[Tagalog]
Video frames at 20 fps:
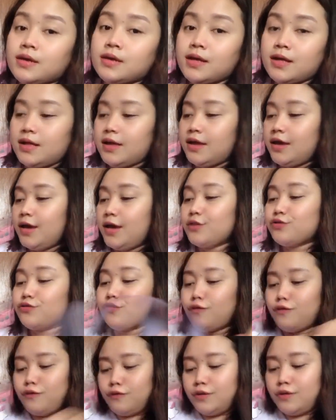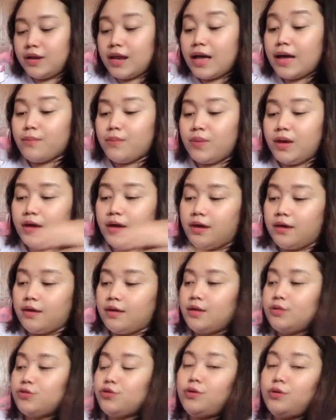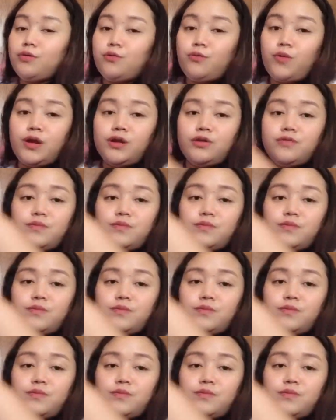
Ito, grabe. Ito yung one of my